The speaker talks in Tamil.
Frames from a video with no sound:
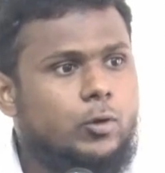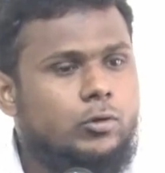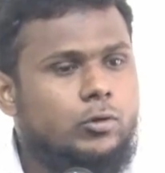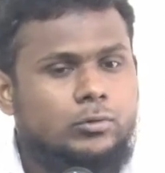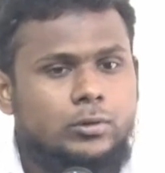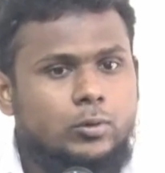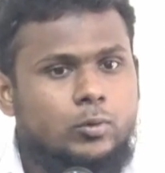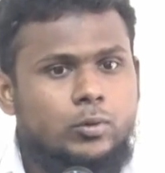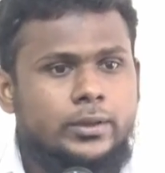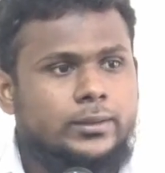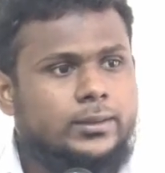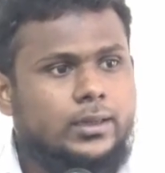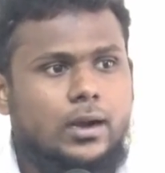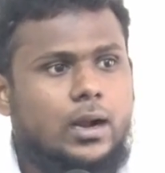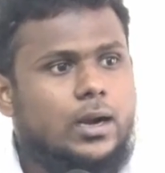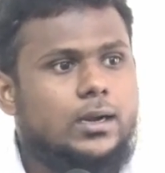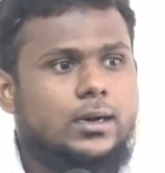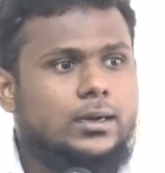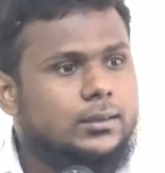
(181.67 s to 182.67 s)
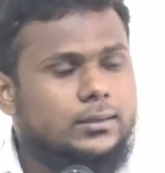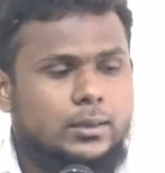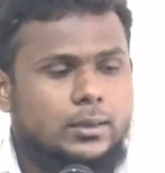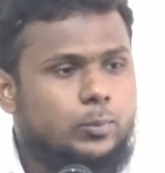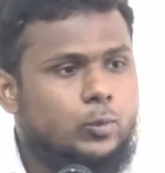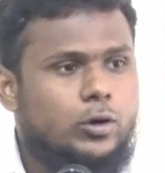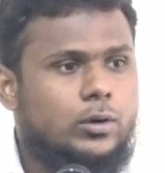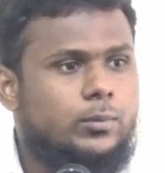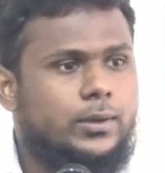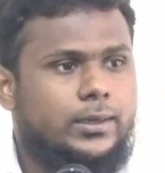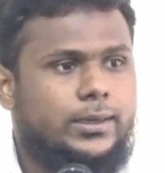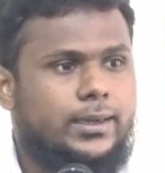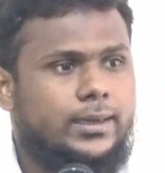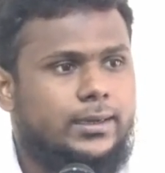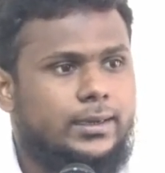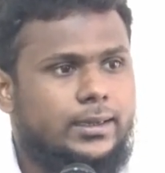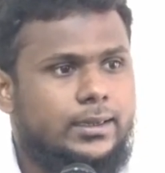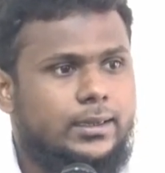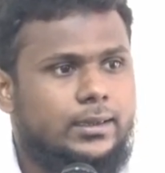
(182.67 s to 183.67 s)
போகிறவங்க கூட இந்த காலகட்டத்தில் போக
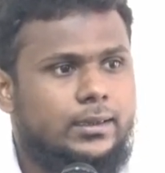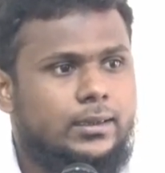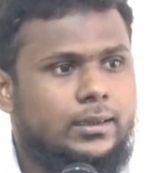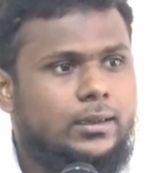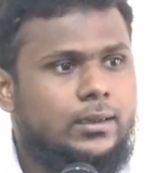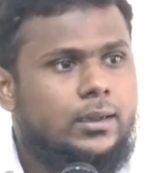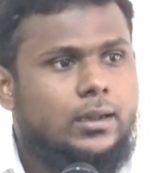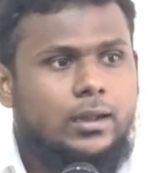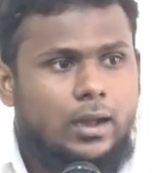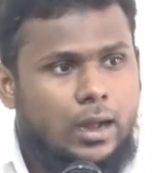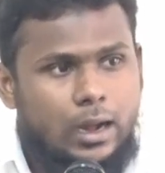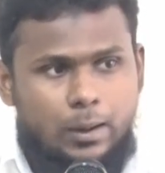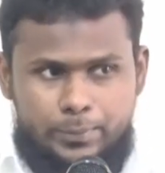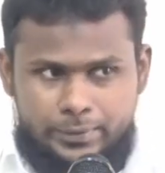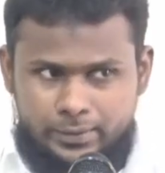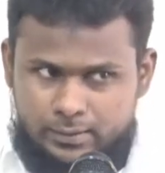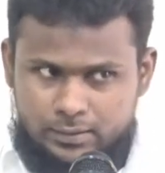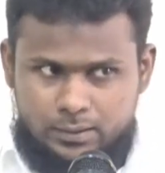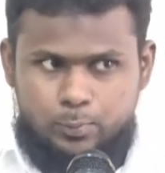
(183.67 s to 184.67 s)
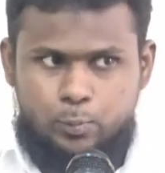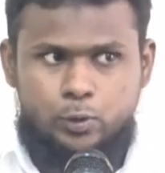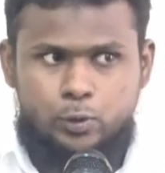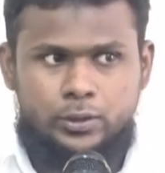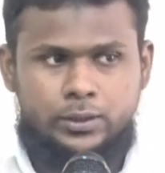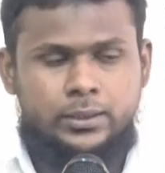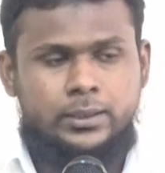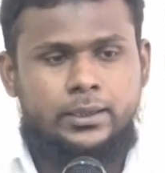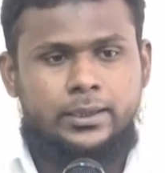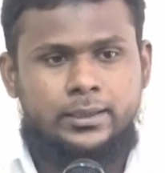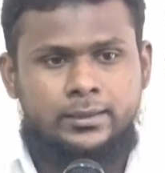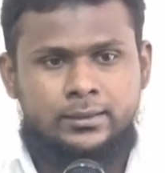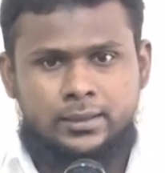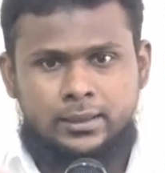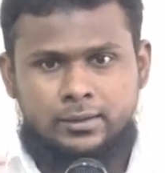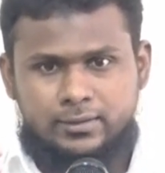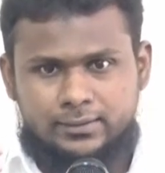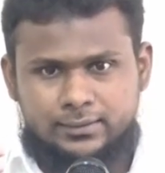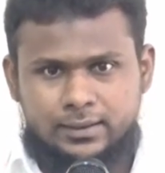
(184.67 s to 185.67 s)
மாட்டாங்க அப்படின்னு அதில் போட்டிருக்கு
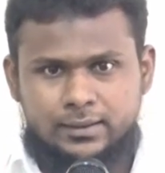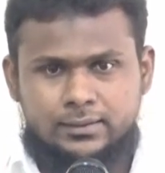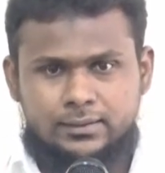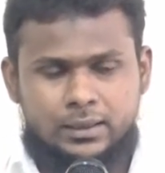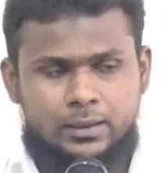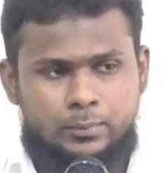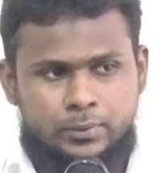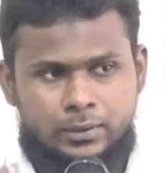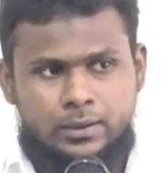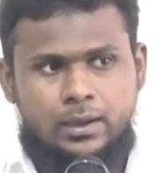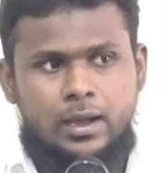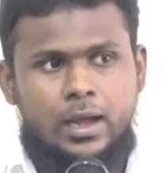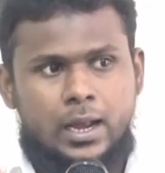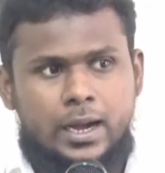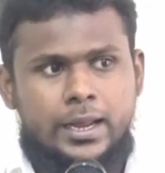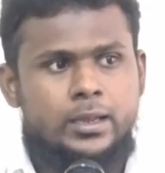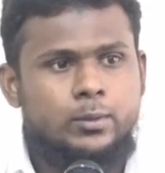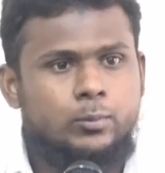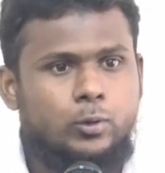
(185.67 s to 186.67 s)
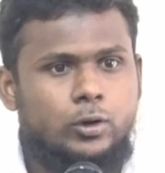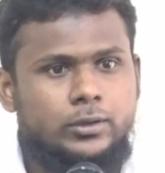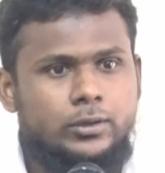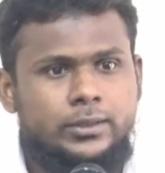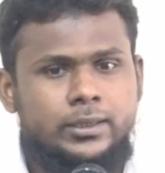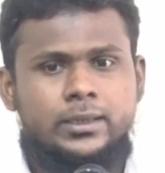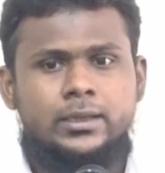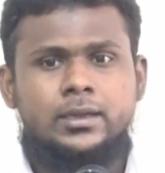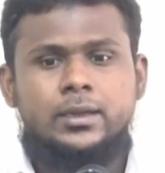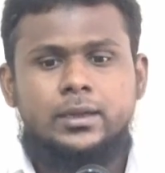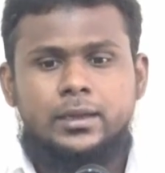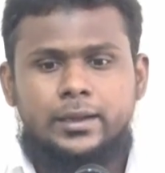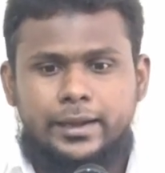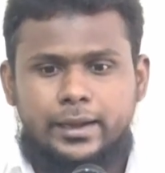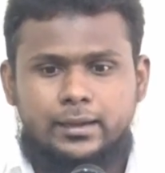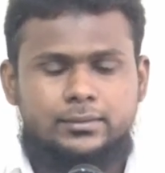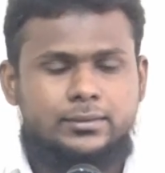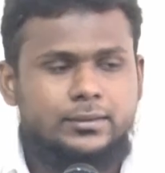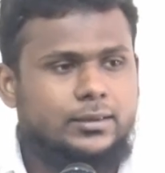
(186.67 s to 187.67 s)
இந்த வசனத்தை நம்ம ஆராயும் பொழுது
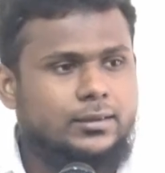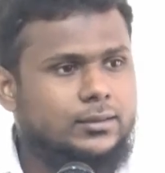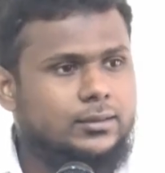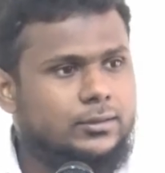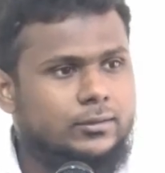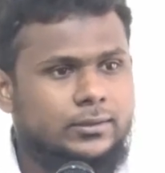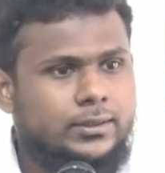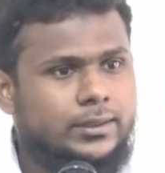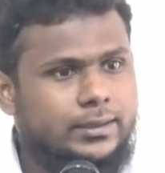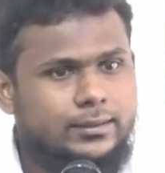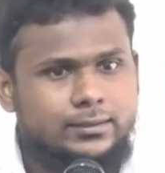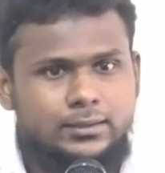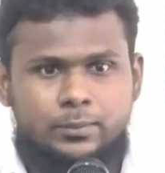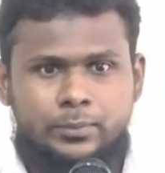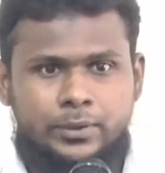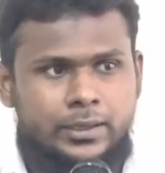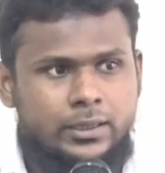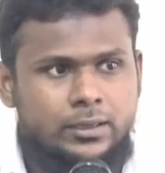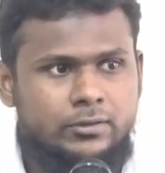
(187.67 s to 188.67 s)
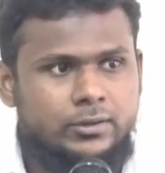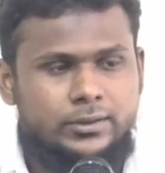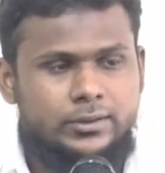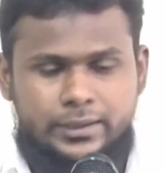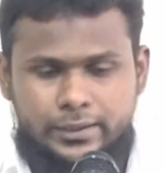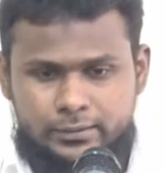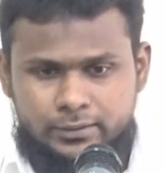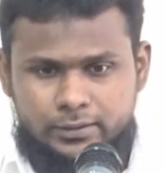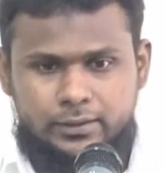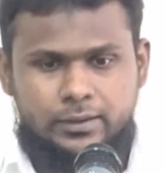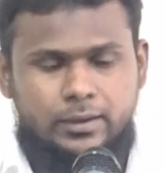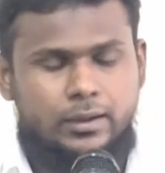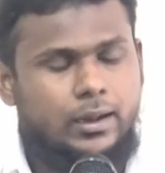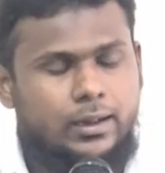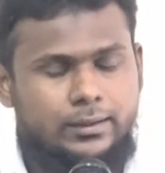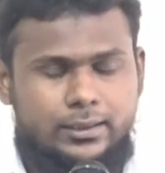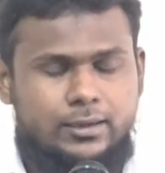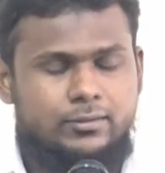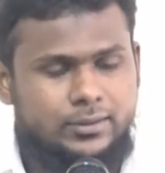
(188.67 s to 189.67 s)
ஏசு கிறிஸ்து வந்து டிசம்பர் இருபத்தி ஐந்து
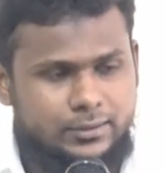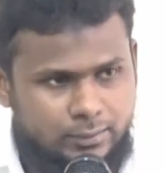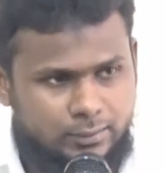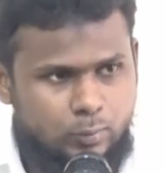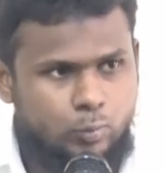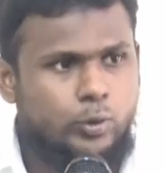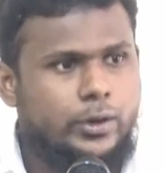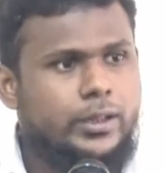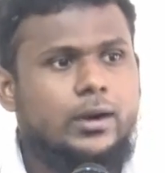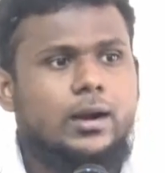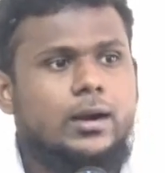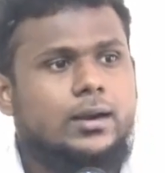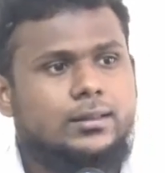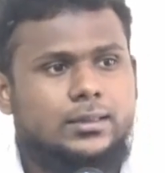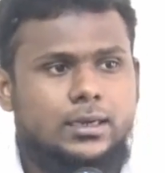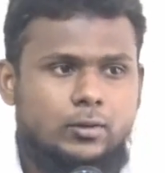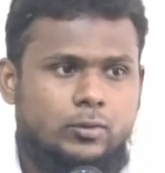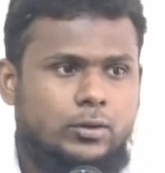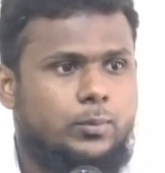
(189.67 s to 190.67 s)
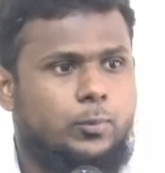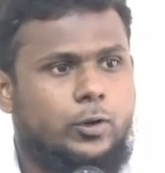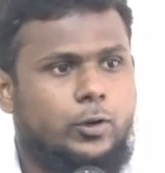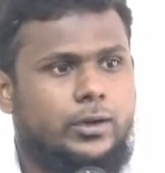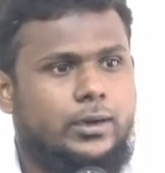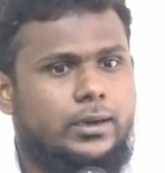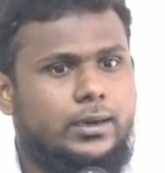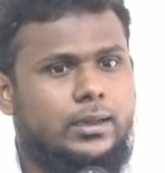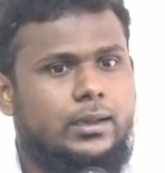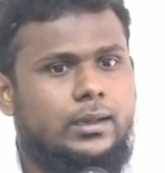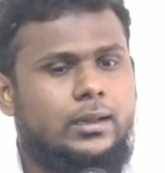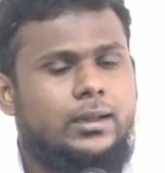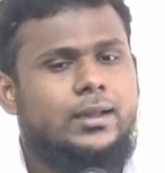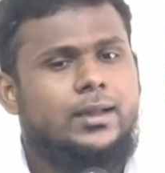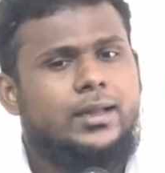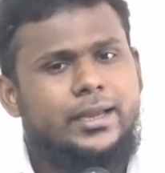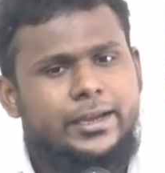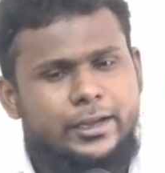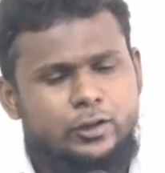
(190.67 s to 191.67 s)
அதாவது இந்த குளிர்காலத்தில் அவங்க பிறக்கலை
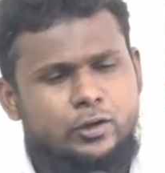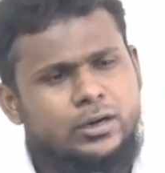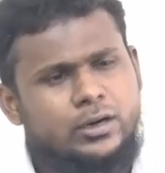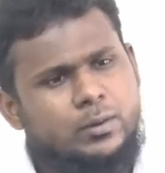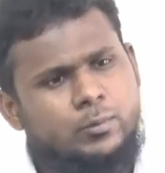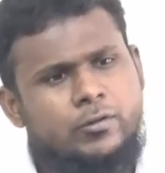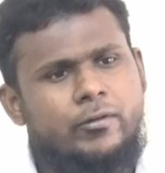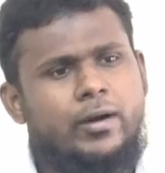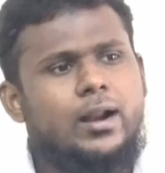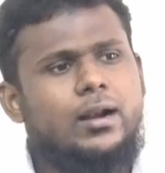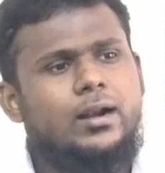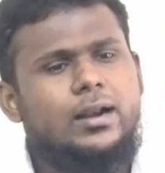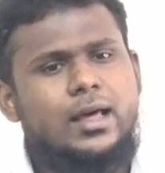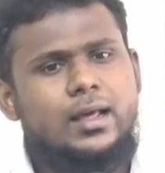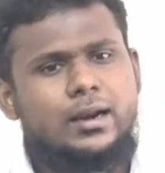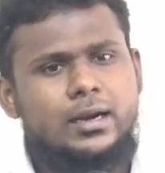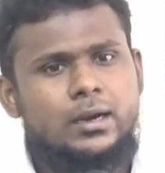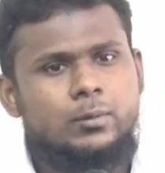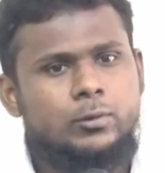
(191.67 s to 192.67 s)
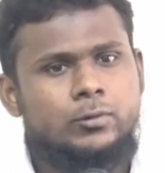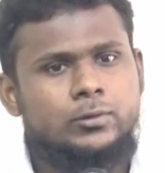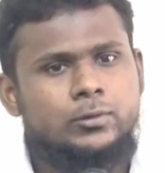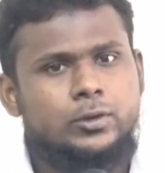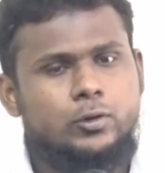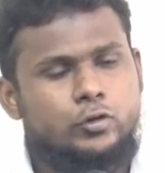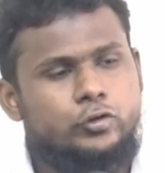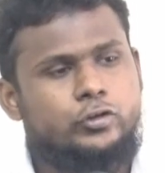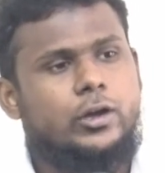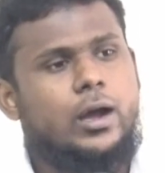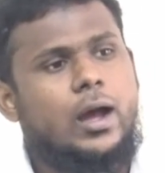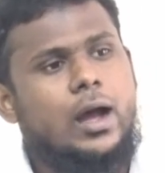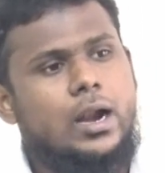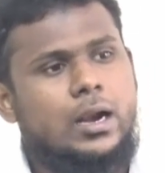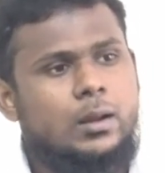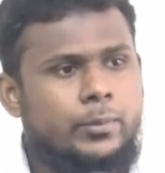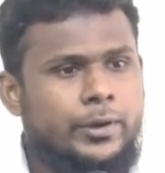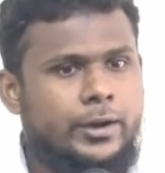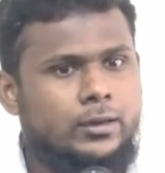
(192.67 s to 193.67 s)
இதோட நம்ம வரலாறு நம்ம வந்து கொஞ்சம்
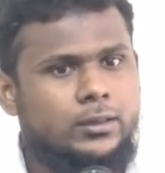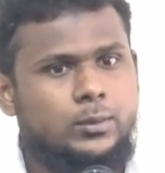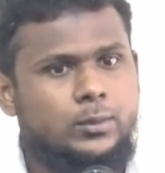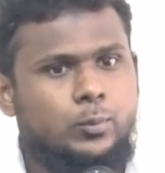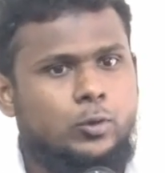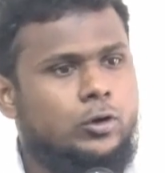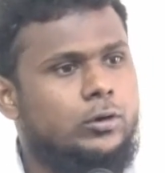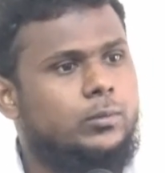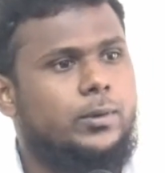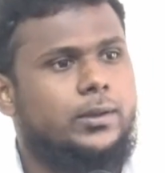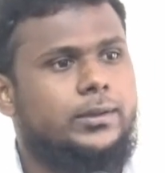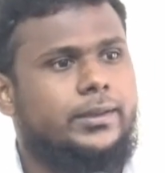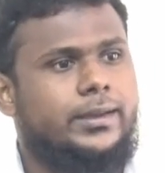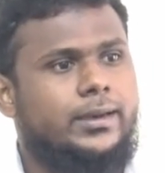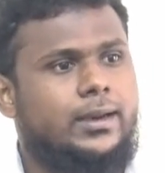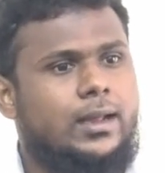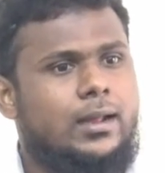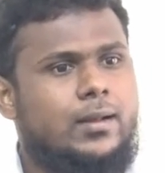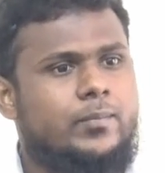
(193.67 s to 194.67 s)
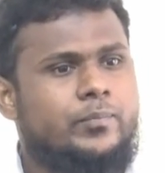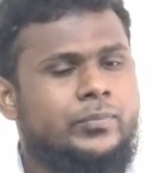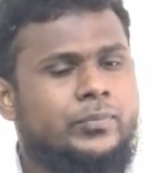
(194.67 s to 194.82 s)
ஆழமாக எடுத்து போனோம்னு பார்த்தீங்கன்னா